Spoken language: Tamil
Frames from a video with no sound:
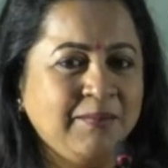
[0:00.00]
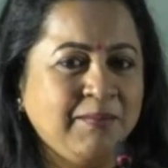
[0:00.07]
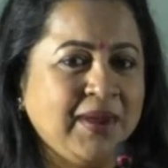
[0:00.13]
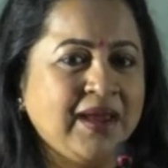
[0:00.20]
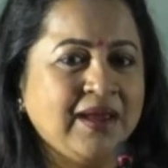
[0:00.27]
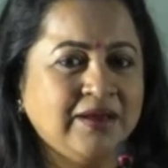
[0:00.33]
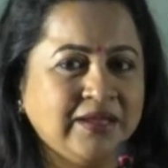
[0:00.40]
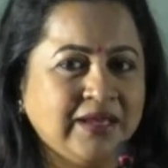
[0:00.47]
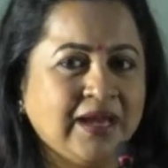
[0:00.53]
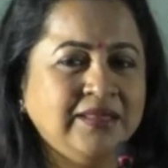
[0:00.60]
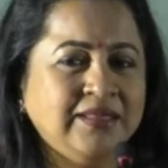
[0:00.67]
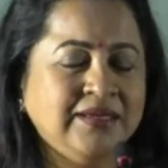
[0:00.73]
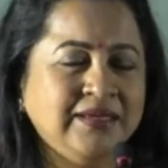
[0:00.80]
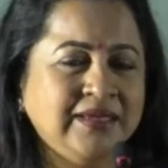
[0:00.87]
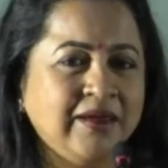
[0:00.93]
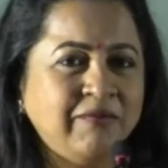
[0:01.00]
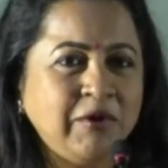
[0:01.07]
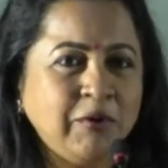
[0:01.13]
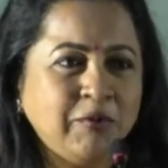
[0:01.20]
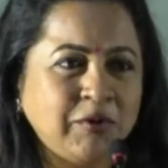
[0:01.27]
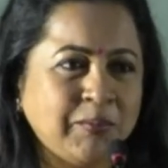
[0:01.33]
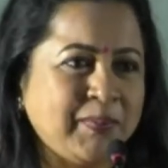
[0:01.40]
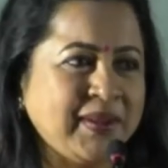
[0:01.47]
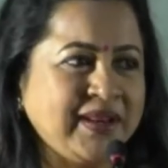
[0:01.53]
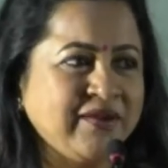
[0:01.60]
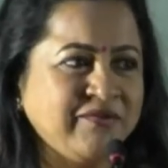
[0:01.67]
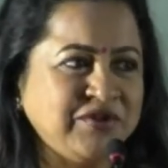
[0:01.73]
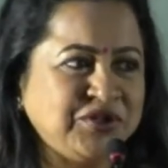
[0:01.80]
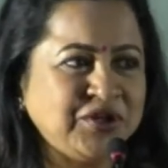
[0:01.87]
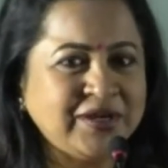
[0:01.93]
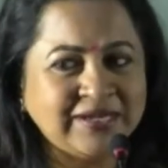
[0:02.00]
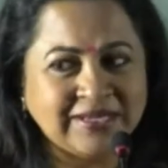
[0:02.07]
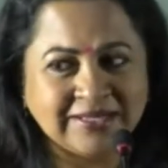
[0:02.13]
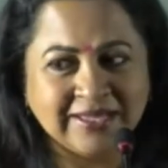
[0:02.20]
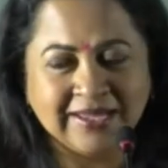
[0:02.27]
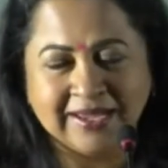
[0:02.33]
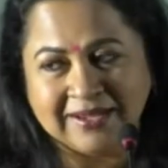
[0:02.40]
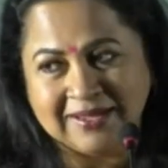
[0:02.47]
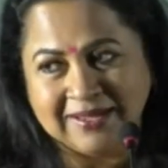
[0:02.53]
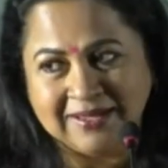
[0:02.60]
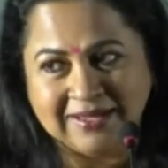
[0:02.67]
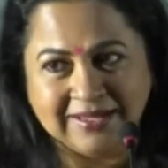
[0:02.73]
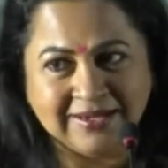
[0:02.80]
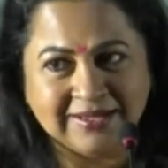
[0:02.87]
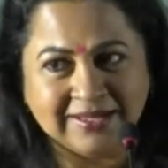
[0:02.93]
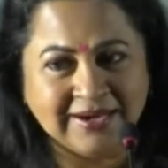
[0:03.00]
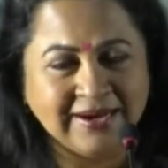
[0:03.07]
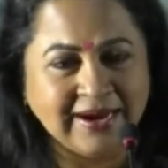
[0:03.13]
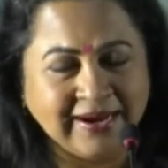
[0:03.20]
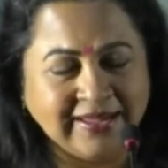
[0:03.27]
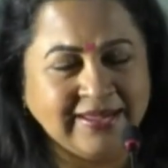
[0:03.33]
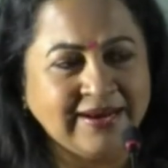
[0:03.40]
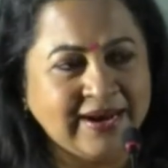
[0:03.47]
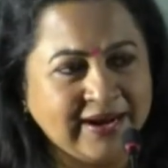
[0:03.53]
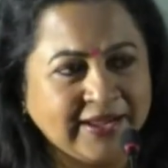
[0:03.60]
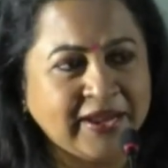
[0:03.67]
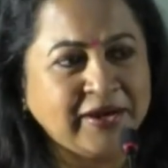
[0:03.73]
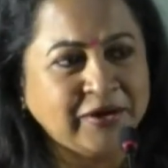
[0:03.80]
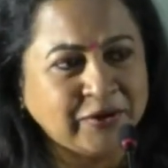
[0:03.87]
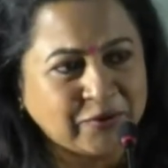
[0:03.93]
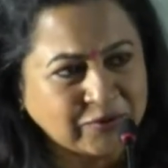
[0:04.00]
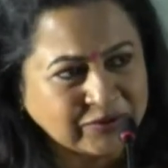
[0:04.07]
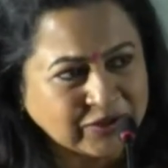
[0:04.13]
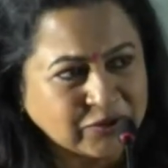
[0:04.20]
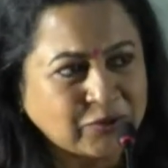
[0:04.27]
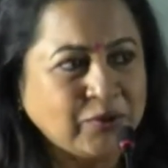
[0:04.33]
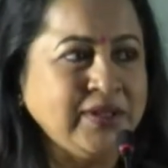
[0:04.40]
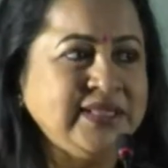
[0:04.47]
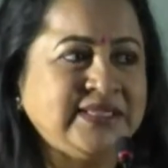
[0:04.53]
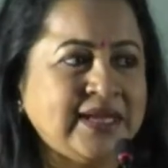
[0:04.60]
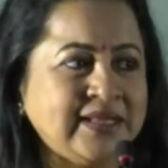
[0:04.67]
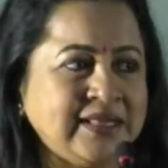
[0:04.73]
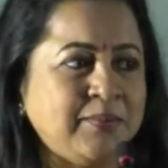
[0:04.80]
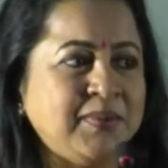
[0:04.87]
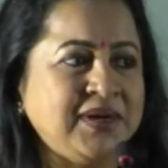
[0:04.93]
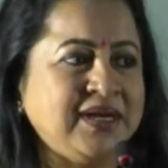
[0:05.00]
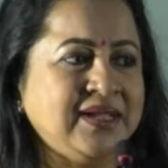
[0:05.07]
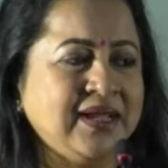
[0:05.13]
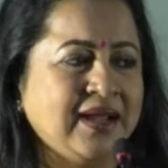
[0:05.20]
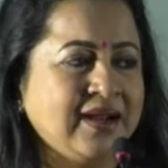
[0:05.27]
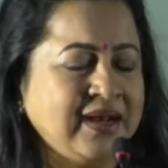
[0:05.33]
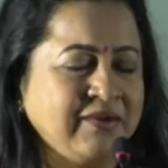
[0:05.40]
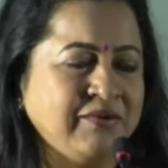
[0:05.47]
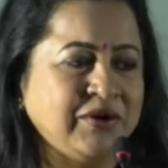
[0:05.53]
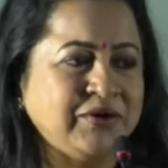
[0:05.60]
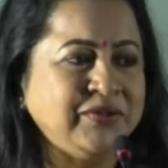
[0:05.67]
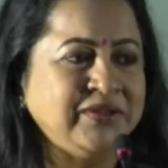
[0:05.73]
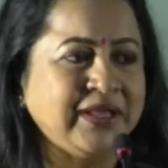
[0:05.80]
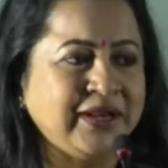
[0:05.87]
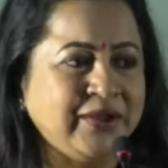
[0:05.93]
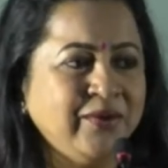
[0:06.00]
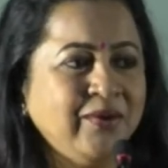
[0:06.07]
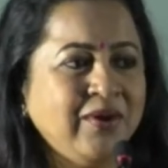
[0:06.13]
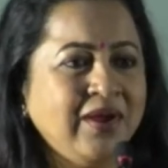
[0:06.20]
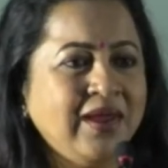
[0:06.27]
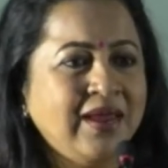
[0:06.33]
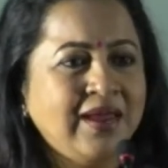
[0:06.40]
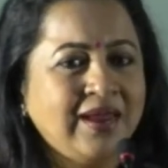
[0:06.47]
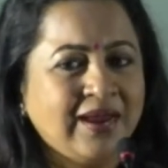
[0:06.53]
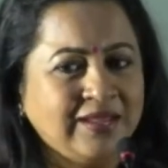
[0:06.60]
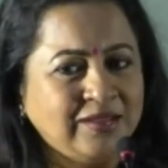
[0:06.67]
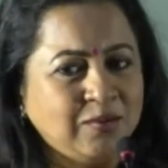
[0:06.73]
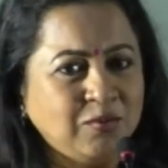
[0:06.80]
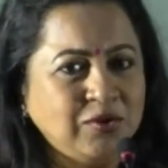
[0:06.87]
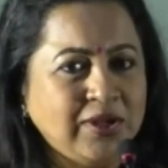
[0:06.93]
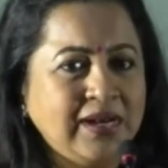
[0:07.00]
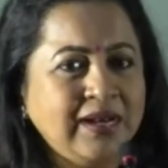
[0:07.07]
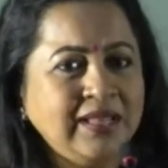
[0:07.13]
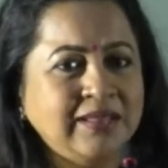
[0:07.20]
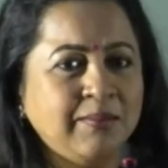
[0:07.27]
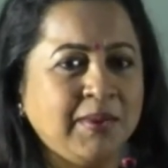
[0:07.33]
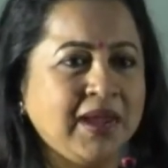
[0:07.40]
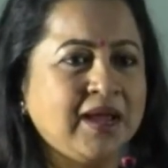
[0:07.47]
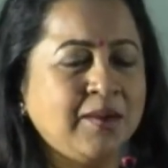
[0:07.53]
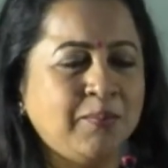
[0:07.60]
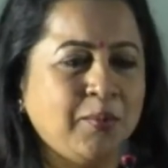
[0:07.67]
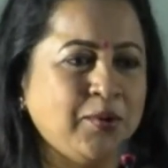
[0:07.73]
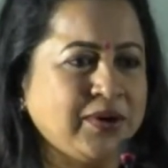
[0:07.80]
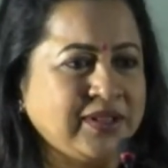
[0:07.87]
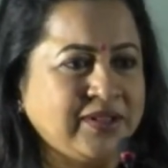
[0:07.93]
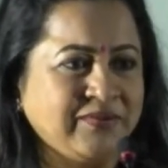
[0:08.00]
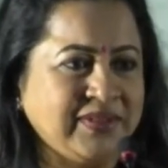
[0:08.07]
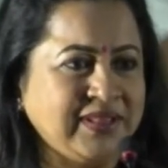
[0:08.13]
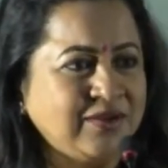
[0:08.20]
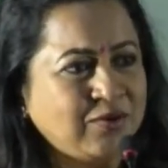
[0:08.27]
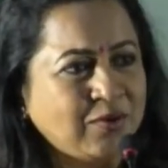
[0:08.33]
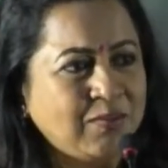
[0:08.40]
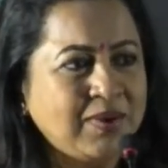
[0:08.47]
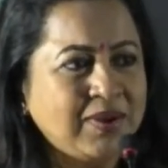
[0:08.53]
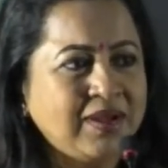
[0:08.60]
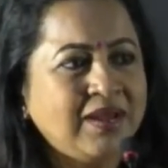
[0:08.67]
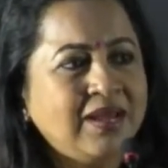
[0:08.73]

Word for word: மேக் அது எவ்வளோ ஒரு பெரிய விஷயங்கிறது எங்கள் இங்கே இருக்கிற நடிகர் நடிகைகளுக்கோ இந்த தொழில் சார்ந்தப்பட்ட அனைவருக்கும் தெரியும் அந்த முதல்ல அந்த மேக்கப் போடுறது வந்து ரொம்ப